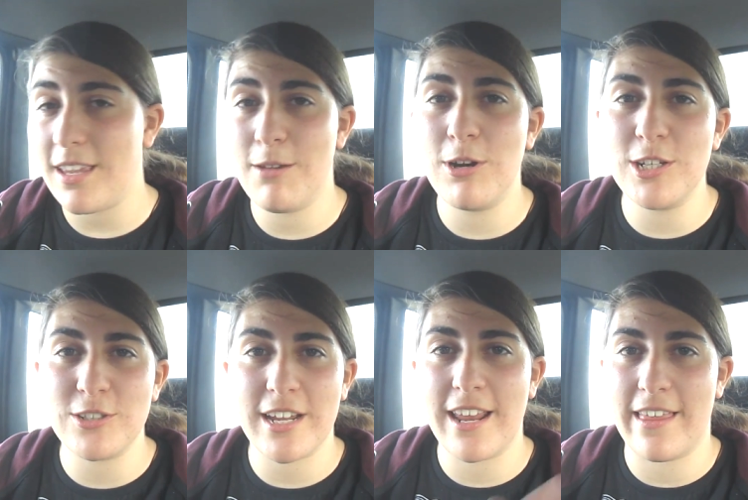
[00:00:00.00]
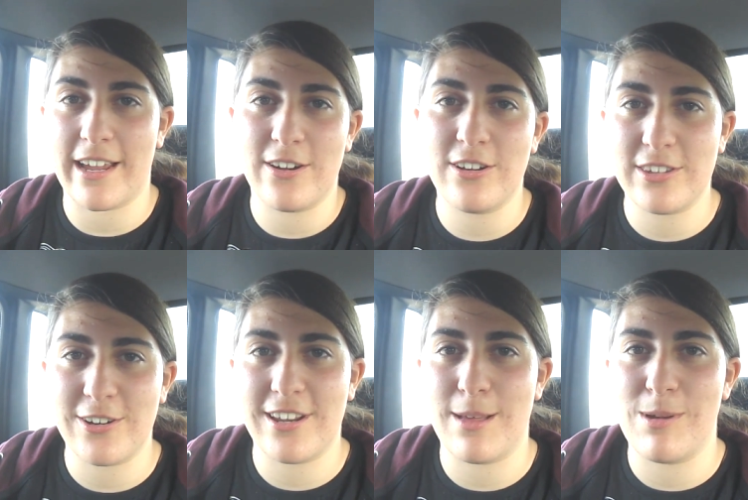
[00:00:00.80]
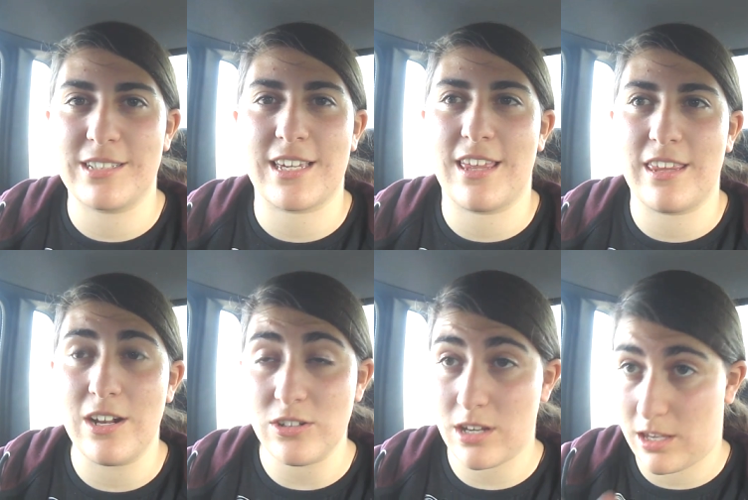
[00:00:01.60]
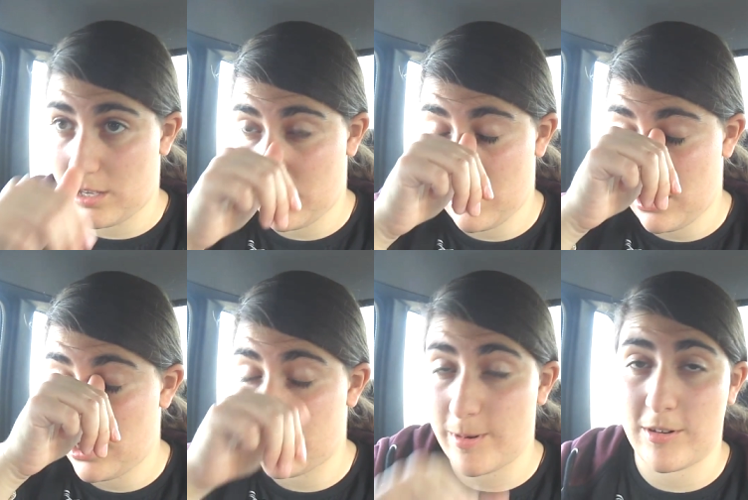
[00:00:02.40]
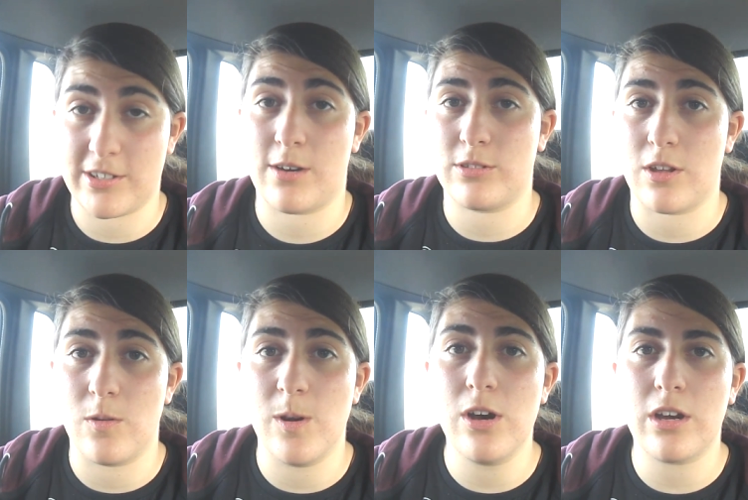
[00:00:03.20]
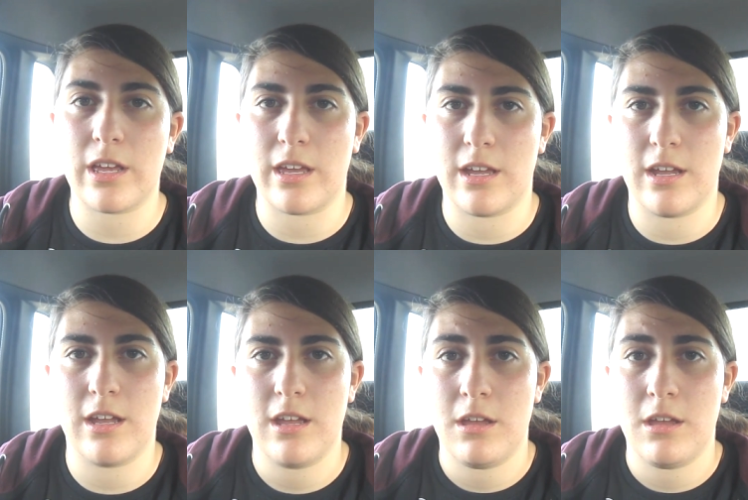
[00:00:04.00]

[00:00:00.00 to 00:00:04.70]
Y bueno, eso que nada, que no tengo nada más que deciros, que espero que os haya gustado el vlog, que